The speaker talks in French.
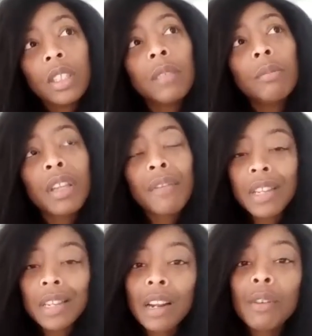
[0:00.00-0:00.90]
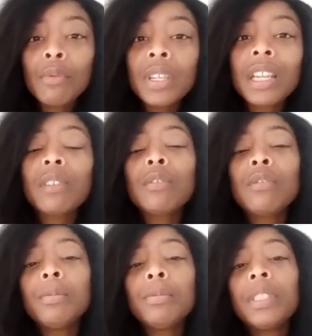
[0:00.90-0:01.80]
Mais il y avait déjà, quelques
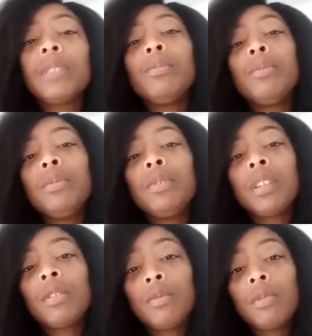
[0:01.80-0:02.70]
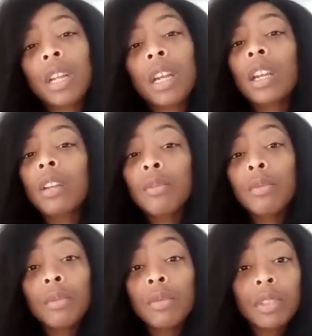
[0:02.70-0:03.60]
groupes Facebook et tout. On a créé le
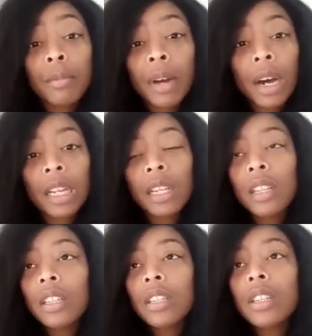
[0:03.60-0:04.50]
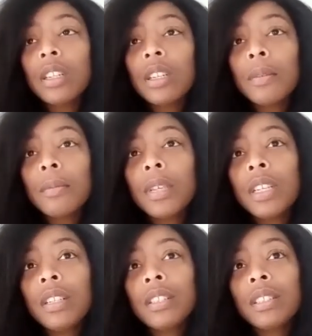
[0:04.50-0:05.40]
nôtre aussi en parallèle
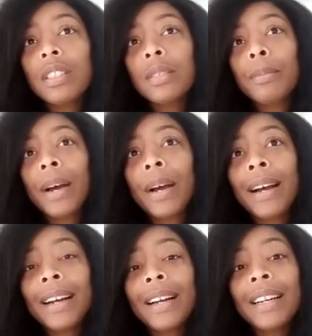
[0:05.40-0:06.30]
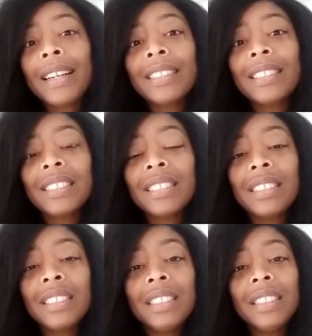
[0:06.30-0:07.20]
mais c'était pas
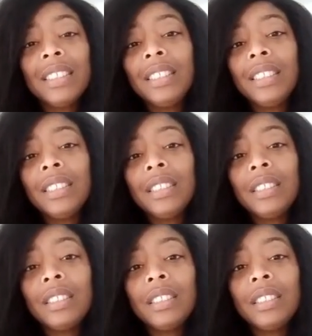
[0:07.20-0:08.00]
si